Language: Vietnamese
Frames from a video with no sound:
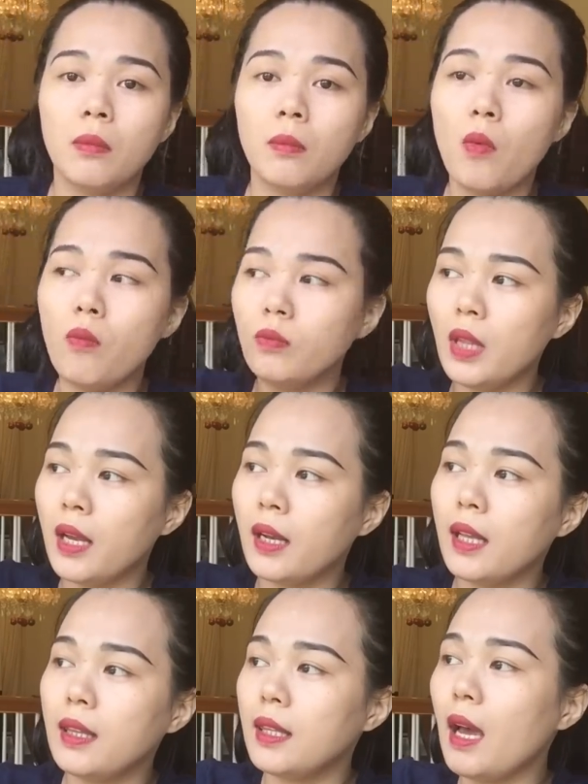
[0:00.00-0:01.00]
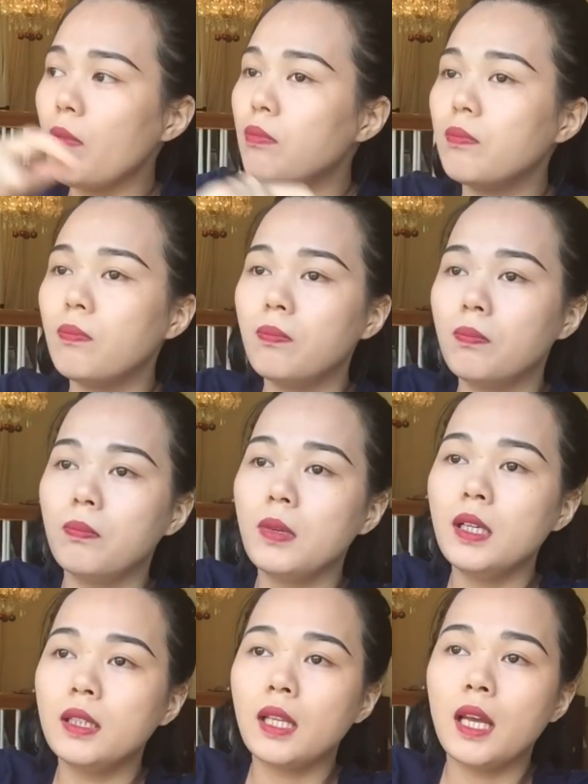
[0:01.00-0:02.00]
búng tiền cái chốc
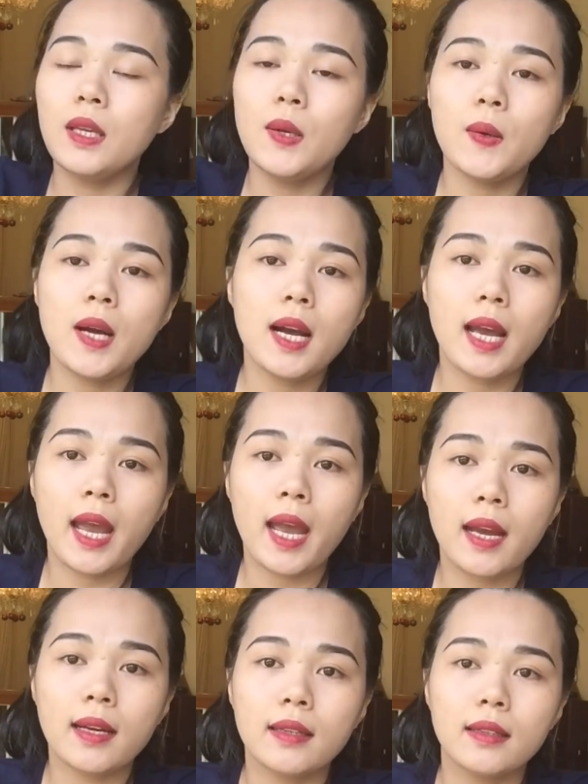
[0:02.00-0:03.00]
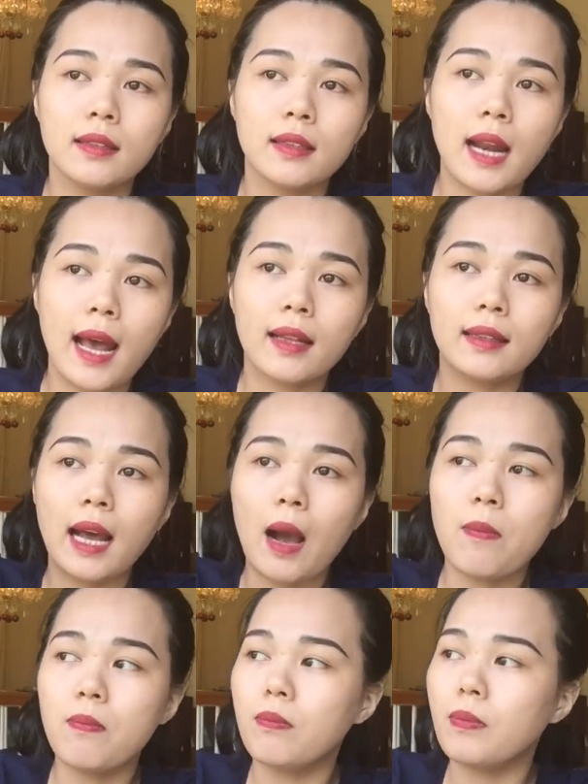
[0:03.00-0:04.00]
đưa tiền vô ngân hàng đặt
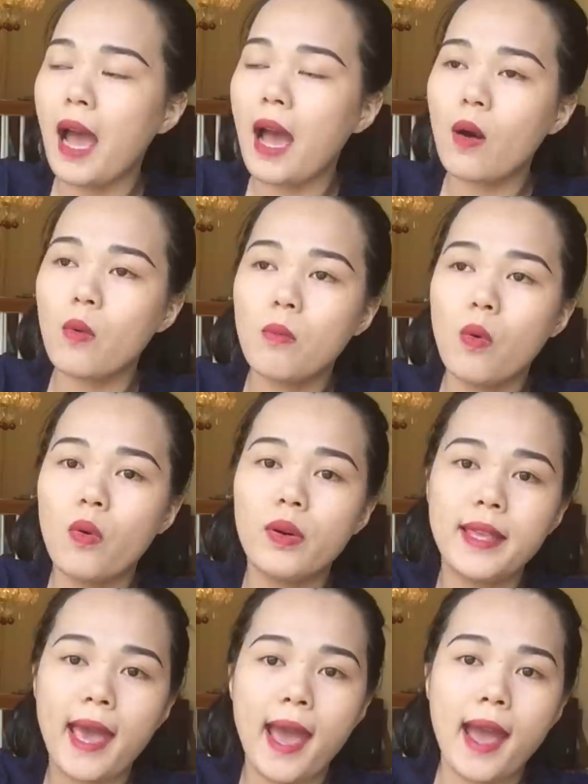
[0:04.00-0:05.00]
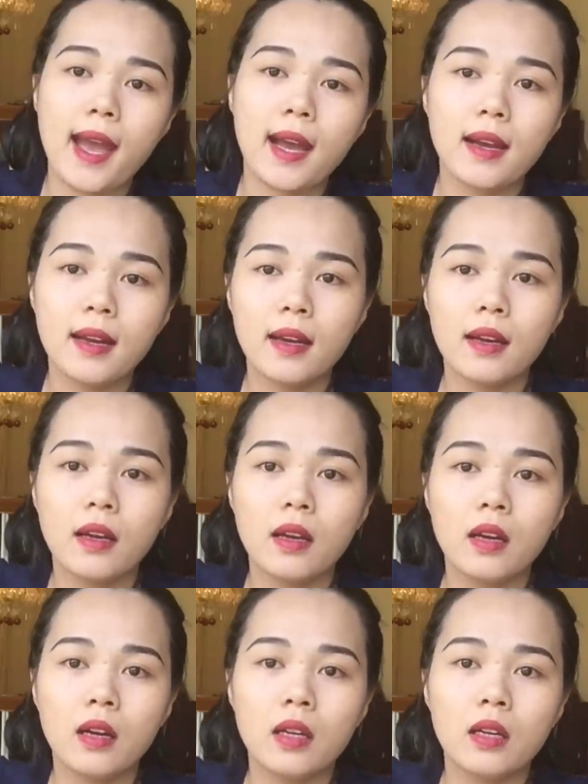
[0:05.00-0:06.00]
cọc đau mua nhà
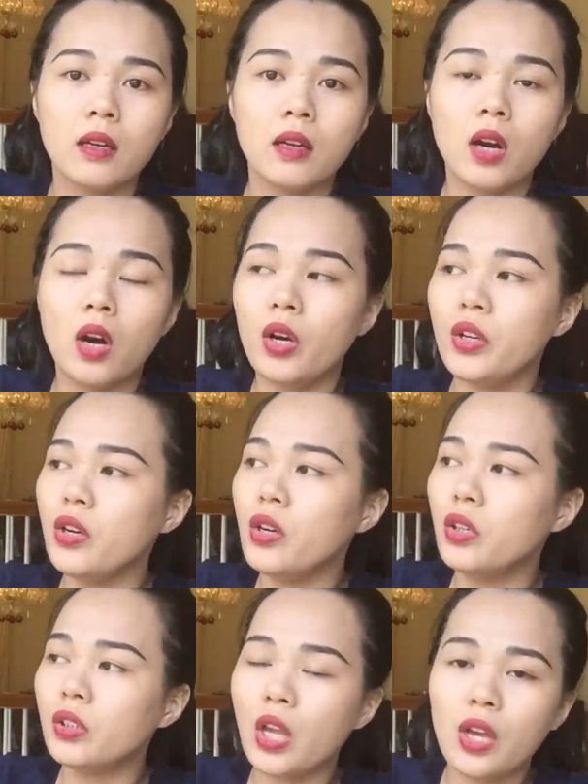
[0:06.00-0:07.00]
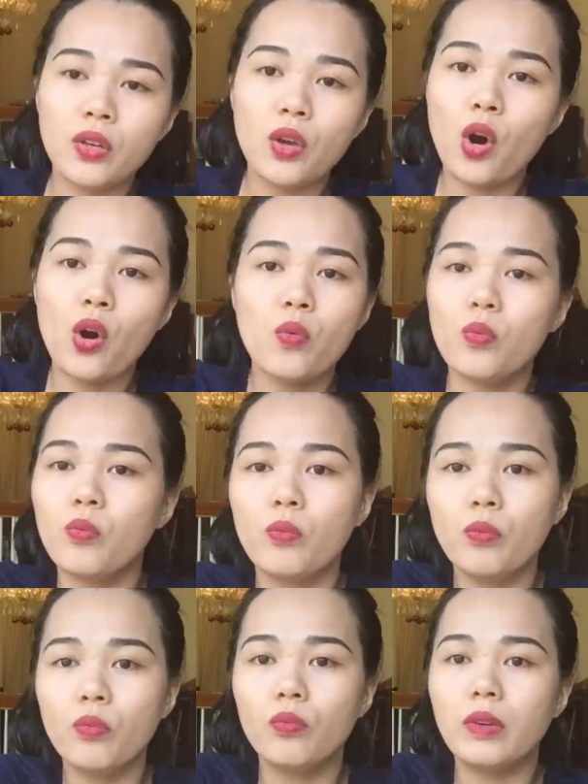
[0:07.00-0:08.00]
rồi đưa tiền vô
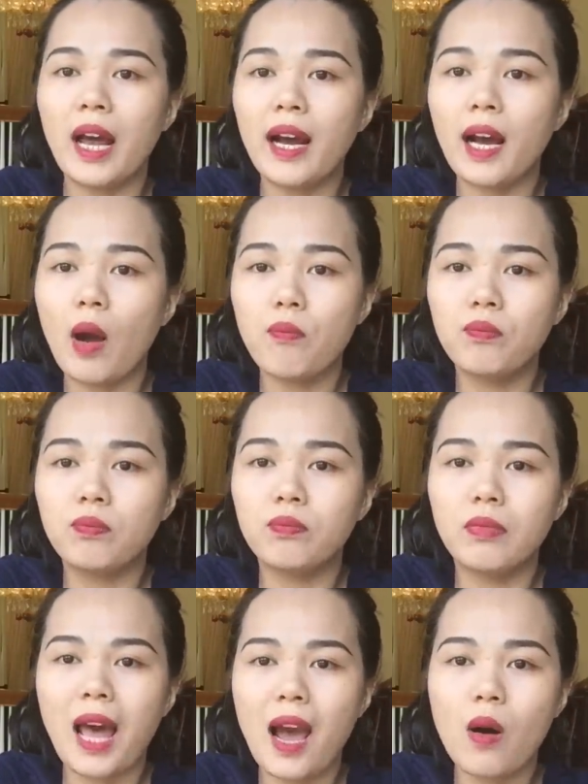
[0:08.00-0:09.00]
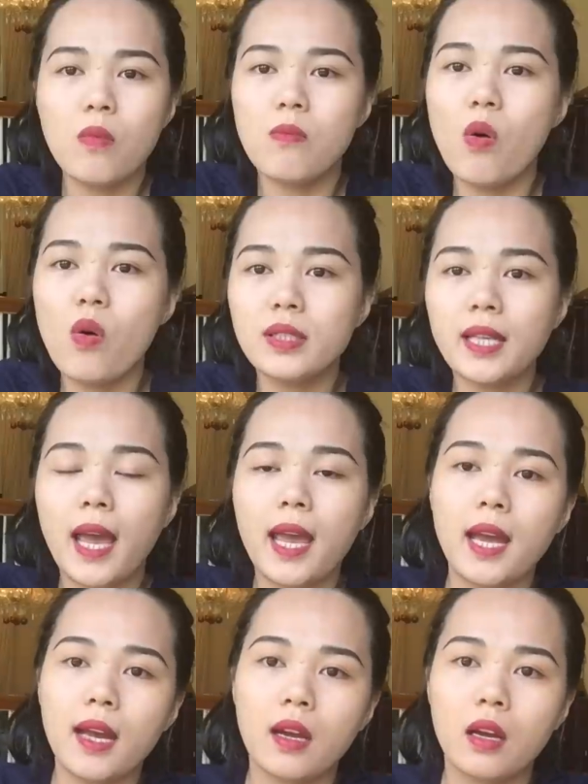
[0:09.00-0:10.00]
đặt cọc đau mua
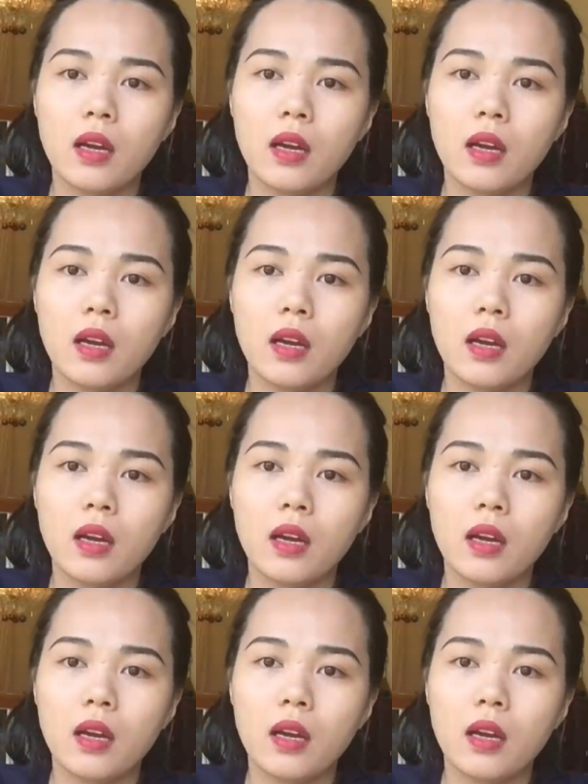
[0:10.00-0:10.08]
xe